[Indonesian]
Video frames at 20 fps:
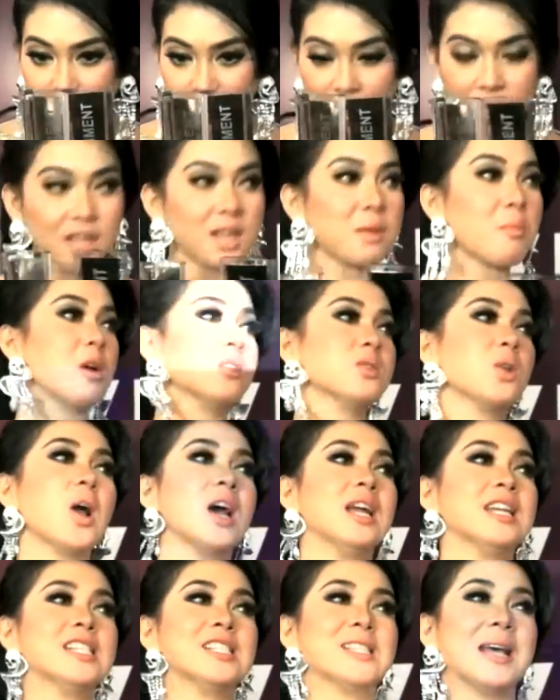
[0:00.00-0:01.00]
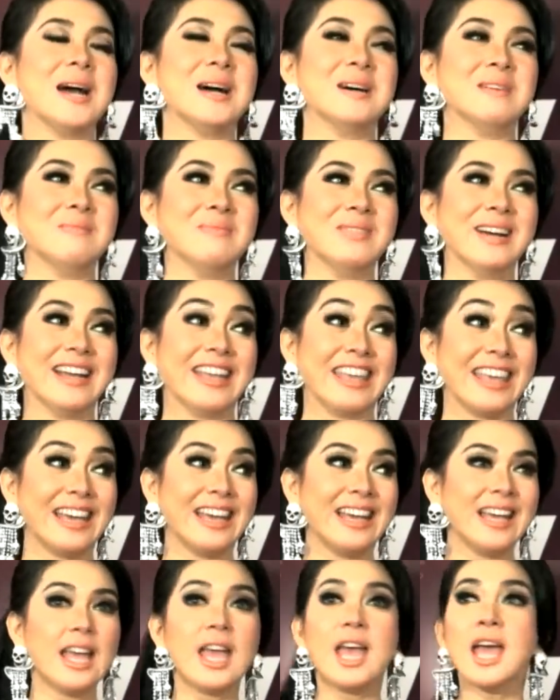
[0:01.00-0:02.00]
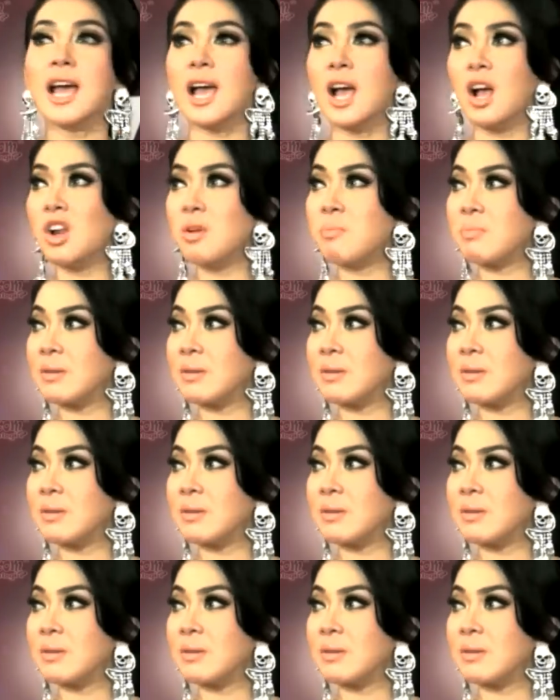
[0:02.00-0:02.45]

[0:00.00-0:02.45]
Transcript: begini masa nggak disapa ya. Kalau